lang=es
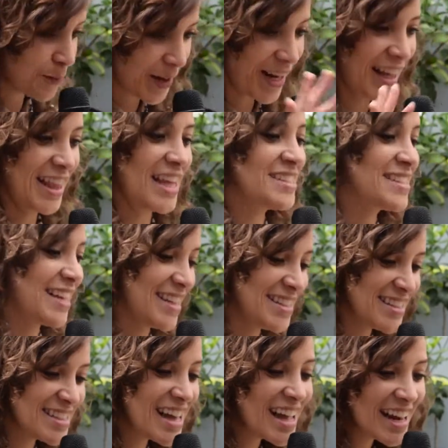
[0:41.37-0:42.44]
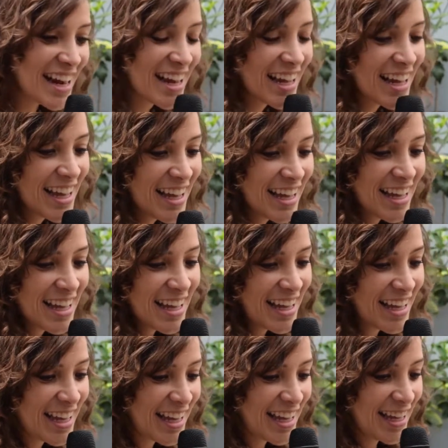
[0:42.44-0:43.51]
para descansar,
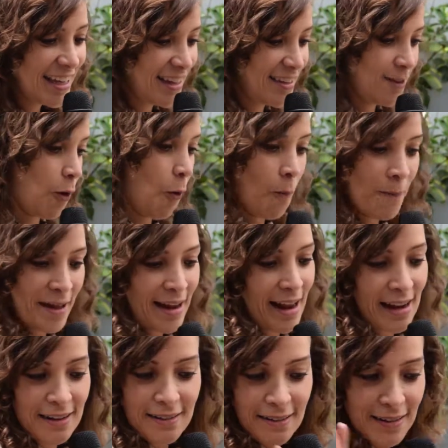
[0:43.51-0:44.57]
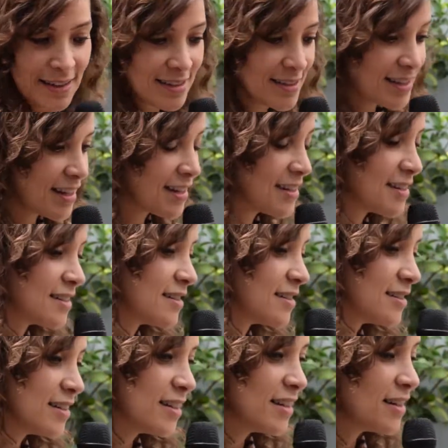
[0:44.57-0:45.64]
eh, comer algo y estar... No
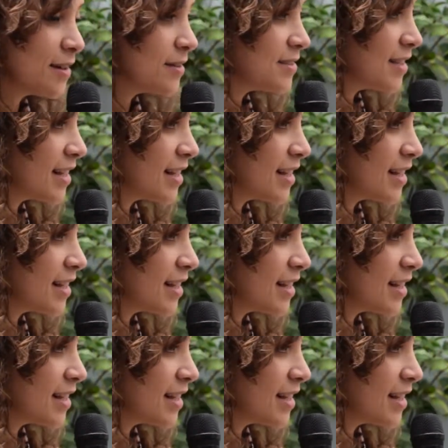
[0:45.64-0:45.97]
salía a jugar.